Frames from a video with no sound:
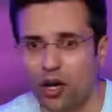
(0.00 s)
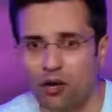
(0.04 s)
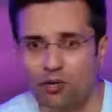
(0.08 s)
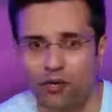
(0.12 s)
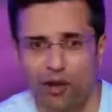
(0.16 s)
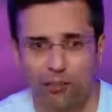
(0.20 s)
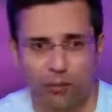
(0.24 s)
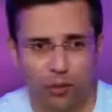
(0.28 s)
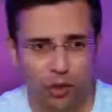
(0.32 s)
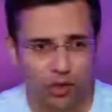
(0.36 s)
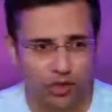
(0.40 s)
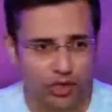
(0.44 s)
और
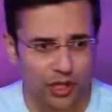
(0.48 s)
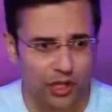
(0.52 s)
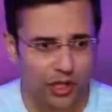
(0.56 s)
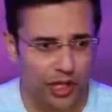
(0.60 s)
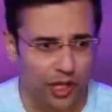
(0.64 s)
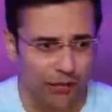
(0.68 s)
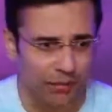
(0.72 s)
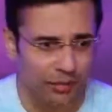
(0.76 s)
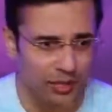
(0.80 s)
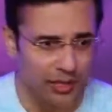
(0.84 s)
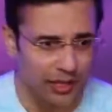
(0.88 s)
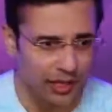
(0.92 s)
वहां पहुंच
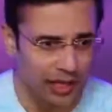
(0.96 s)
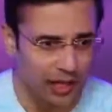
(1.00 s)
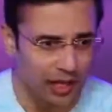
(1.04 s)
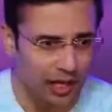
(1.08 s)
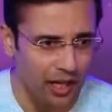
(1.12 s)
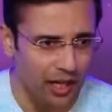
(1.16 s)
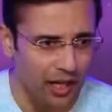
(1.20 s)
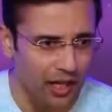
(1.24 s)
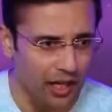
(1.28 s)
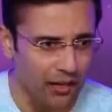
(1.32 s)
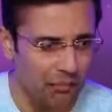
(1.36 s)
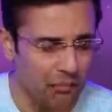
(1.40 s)
करके आपने देखा
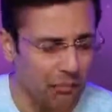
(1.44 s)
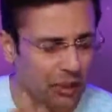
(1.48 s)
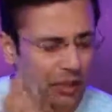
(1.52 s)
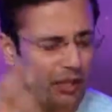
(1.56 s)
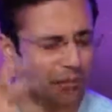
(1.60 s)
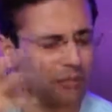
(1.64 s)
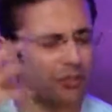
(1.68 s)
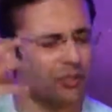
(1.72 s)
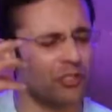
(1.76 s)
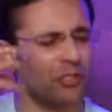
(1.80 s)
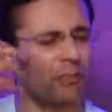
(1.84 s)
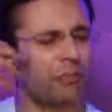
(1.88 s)
बड़े
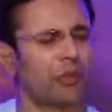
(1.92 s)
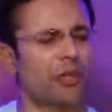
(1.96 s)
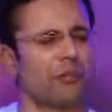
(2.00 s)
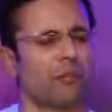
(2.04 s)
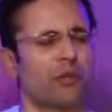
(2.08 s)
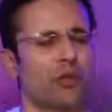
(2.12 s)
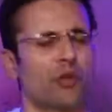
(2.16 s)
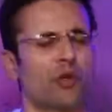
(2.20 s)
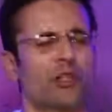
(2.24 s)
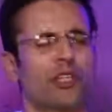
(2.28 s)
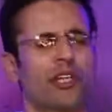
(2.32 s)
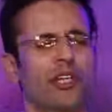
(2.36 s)
अपने सपने
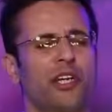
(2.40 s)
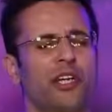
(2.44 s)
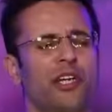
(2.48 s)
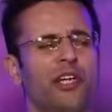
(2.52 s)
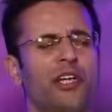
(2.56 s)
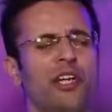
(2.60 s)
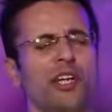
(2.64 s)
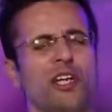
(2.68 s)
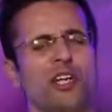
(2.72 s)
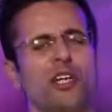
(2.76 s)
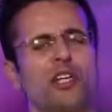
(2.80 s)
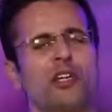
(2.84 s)
पर थे
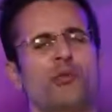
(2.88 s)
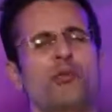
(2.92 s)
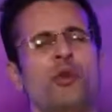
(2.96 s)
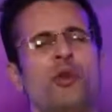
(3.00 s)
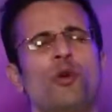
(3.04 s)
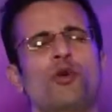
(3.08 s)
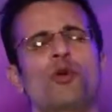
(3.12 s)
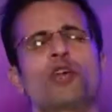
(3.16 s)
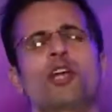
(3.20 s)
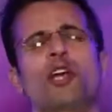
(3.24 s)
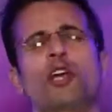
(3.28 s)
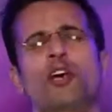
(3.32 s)
कि
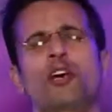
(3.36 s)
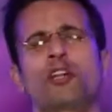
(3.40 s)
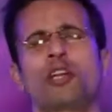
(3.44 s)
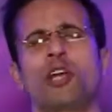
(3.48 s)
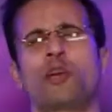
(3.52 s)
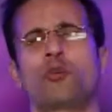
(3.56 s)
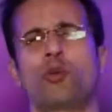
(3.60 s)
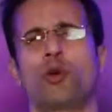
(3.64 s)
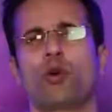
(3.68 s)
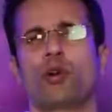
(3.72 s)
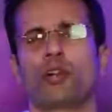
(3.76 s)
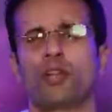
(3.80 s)
मेरे को ये करना
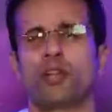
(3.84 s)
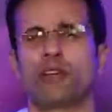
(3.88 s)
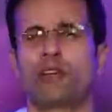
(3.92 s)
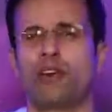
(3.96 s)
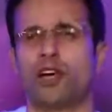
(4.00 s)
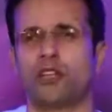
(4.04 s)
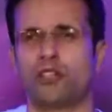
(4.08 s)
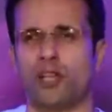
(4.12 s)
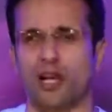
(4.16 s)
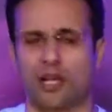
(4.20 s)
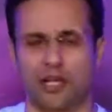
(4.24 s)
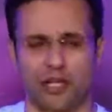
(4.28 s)
है वो करना है
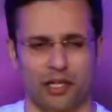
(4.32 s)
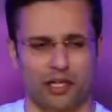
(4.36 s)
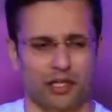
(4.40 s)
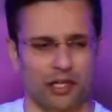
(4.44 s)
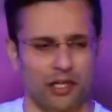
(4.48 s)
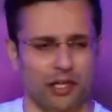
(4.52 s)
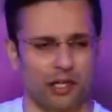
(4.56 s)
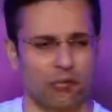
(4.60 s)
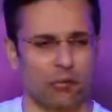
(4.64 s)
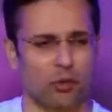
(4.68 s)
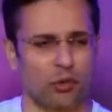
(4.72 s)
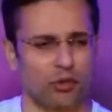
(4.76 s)
वहां जाकर के
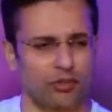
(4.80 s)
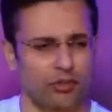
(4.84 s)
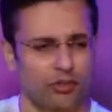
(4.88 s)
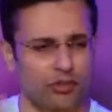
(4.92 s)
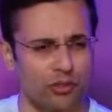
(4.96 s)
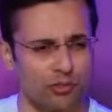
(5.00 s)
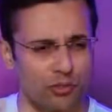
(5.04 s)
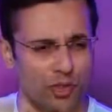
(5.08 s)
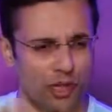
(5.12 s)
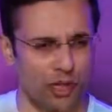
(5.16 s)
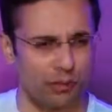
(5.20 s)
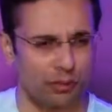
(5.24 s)
देखा पूरा
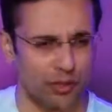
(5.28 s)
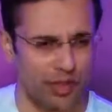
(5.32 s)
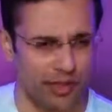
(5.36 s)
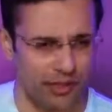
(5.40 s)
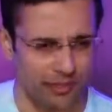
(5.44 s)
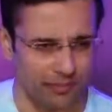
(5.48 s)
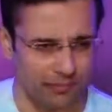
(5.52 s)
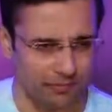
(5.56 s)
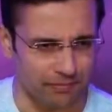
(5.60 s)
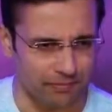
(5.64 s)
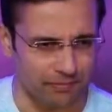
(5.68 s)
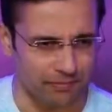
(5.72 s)
सिस्टम करप्ट
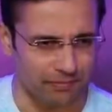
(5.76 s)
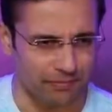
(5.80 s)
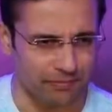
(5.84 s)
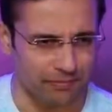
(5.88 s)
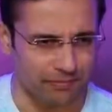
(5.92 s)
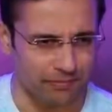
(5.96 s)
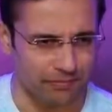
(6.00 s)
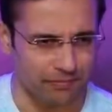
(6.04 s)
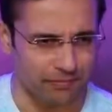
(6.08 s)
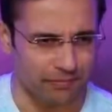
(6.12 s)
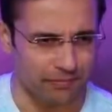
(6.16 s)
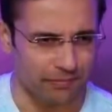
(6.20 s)
है
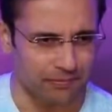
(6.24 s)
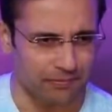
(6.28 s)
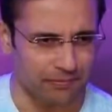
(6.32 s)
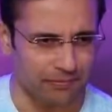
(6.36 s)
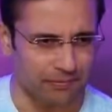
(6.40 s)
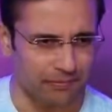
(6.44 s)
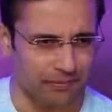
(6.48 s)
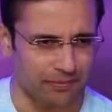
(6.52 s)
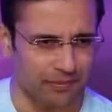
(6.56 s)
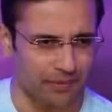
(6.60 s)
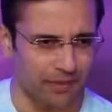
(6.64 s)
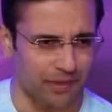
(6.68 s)

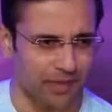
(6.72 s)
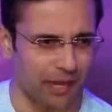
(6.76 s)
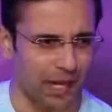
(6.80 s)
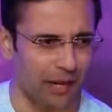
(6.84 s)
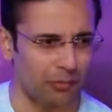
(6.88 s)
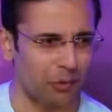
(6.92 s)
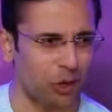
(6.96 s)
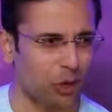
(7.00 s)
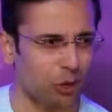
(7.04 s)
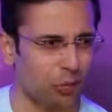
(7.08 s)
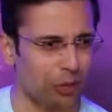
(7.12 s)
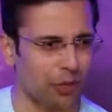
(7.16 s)

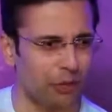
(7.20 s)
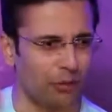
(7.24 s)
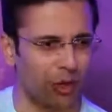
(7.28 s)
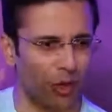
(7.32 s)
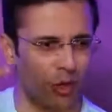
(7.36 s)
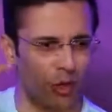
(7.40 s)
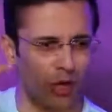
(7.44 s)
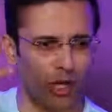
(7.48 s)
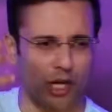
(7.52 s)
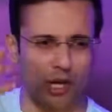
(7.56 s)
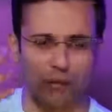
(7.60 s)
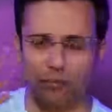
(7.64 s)
आपके ऊपर भी
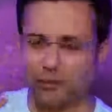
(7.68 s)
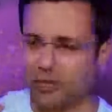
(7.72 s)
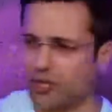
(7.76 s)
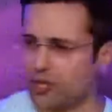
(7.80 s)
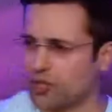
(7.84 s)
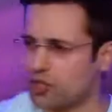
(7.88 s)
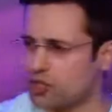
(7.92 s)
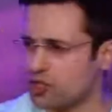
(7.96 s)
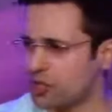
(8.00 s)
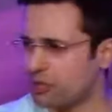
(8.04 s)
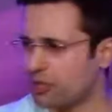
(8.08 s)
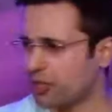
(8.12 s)
लोग करप्ट है
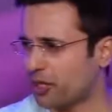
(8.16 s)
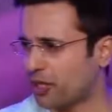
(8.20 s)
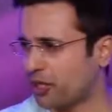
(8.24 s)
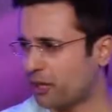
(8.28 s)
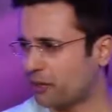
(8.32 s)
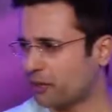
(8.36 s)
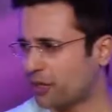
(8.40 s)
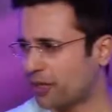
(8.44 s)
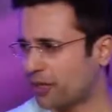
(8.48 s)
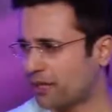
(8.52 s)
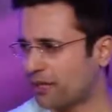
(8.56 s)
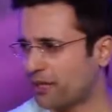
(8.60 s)
नीचे भी
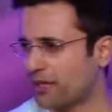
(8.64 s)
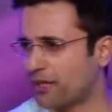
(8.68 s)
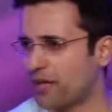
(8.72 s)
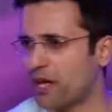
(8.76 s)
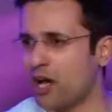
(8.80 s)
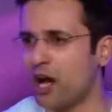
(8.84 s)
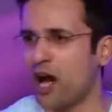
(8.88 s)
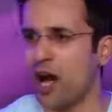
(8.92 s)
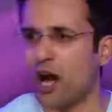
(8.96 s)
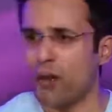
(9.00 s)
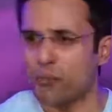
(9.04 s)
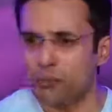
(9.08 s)
करप्ट है
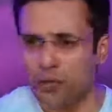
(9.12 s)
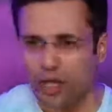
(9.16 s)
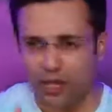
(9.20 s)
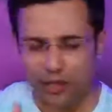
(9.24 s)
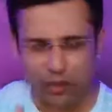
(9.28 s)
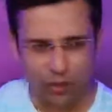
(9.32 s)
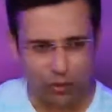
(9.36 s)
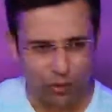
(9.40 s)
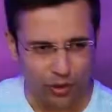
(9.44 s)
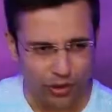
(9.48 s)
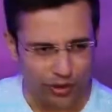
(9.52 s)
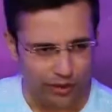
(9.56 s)
अब क्या
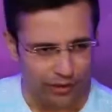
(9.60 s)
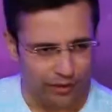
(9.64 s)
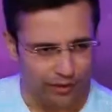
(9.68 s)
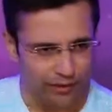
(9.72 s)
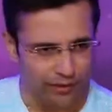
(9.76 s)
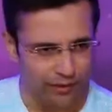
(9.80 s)
करोगे